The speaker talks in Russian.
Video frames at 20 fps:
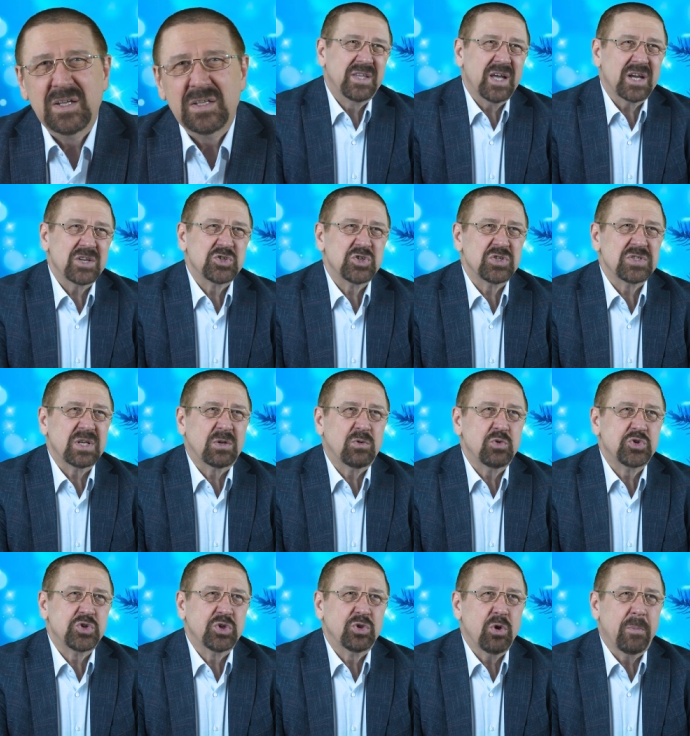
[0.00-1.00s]
Также
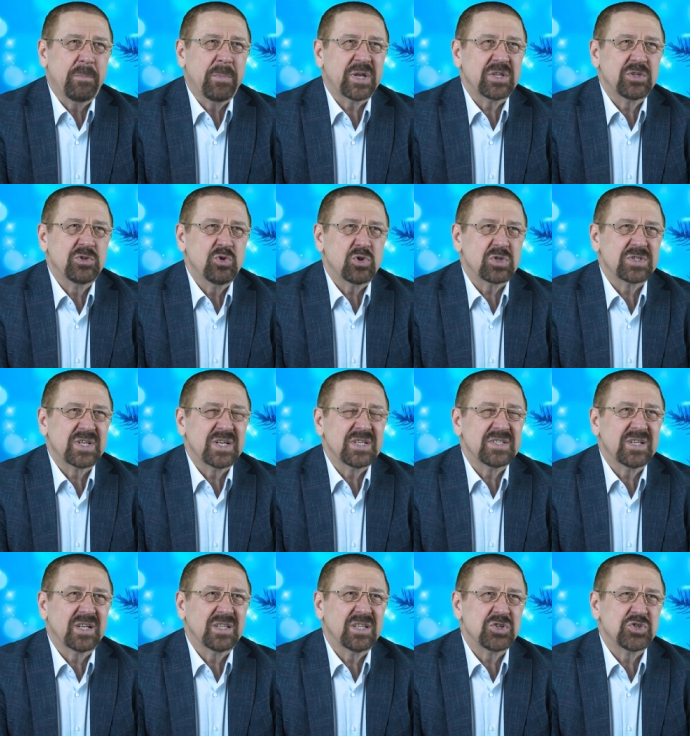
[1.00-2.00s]
заключено партнерское
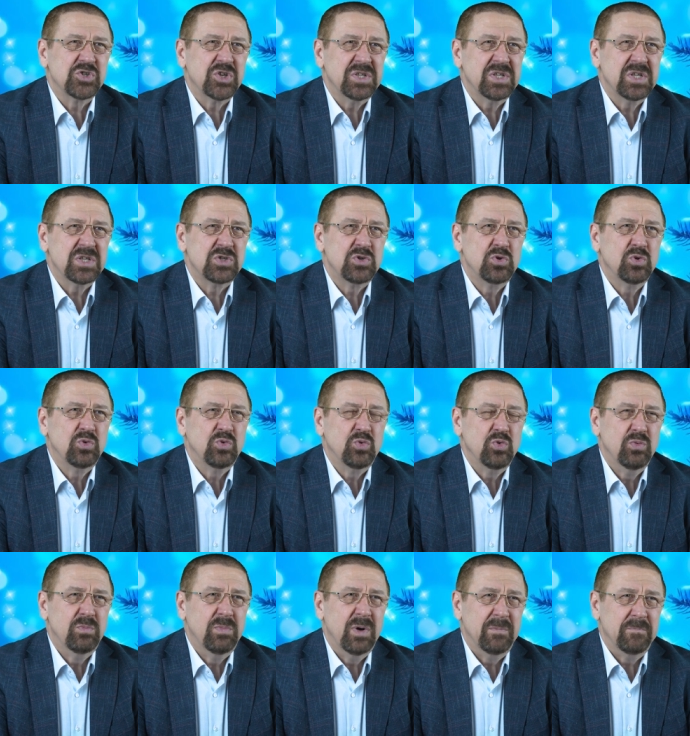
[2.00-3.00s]
соглашение с
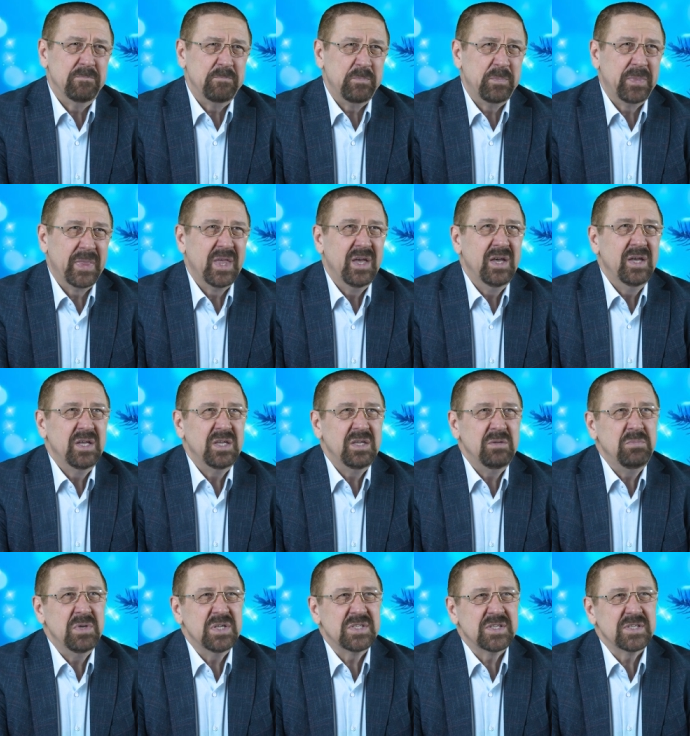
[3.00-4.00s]
YouTube, и
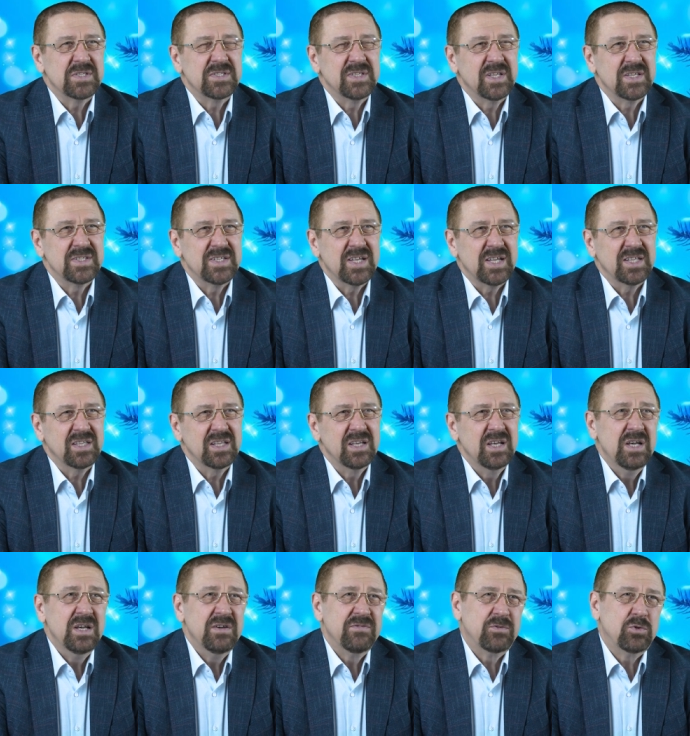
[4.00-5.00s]
месяц назад
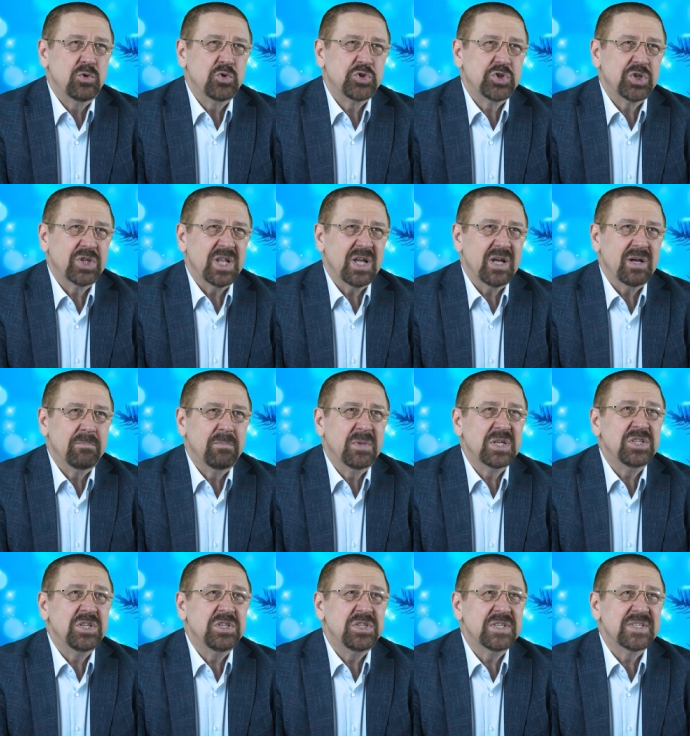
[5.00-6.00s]
включена
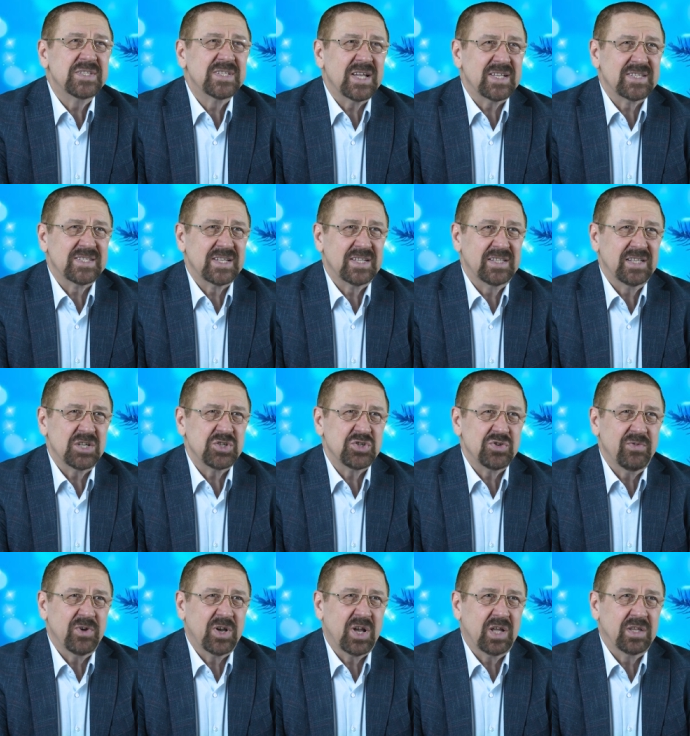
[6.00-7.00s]
монетизация
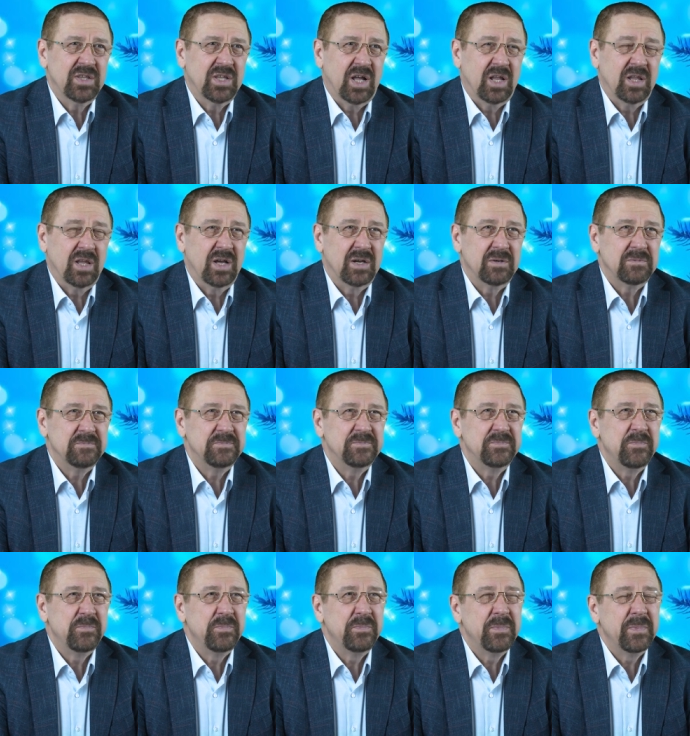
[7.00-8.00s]
нашего канала,
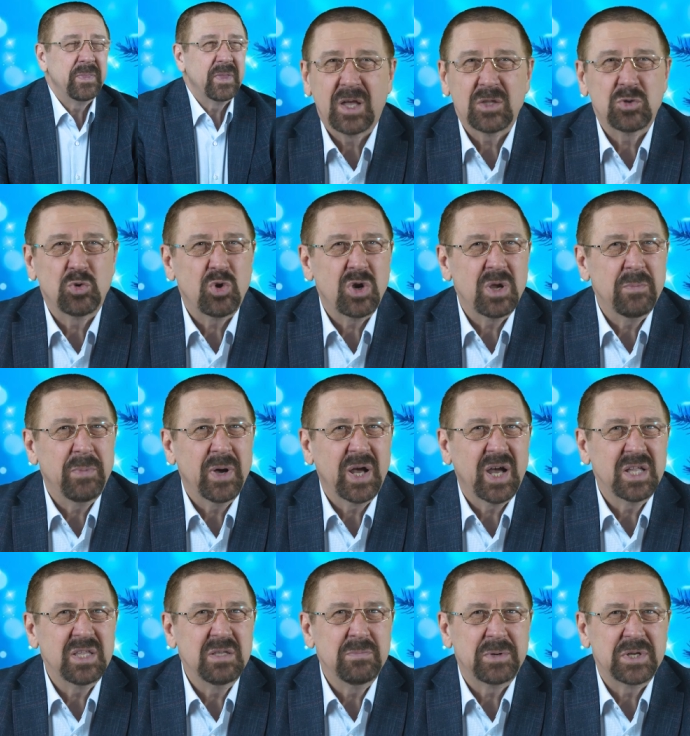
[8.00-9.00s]
которая
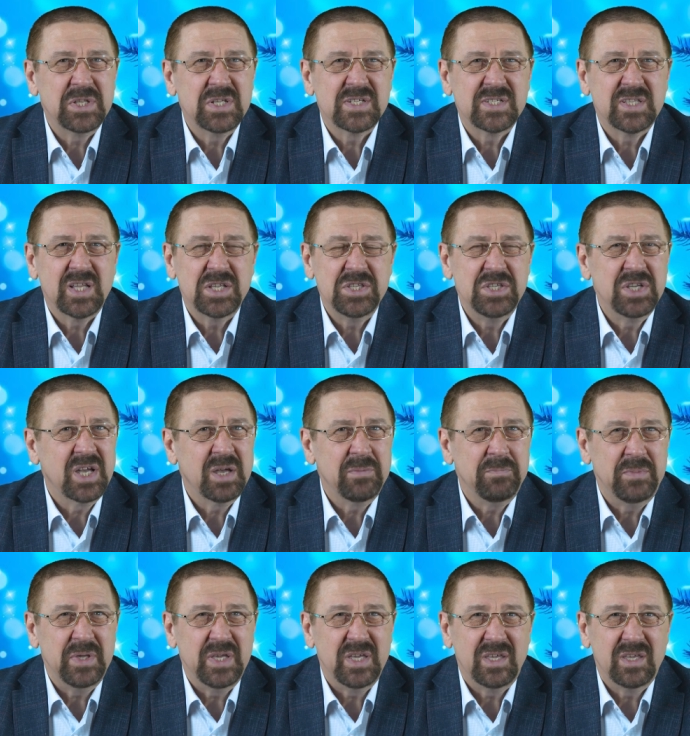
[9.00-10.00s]
пока не принесла ни
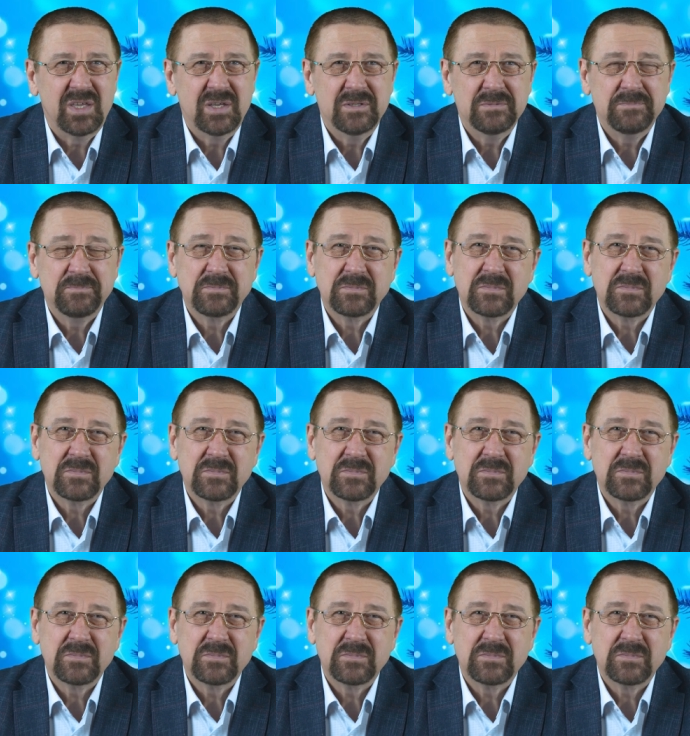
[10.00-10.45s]
копейки.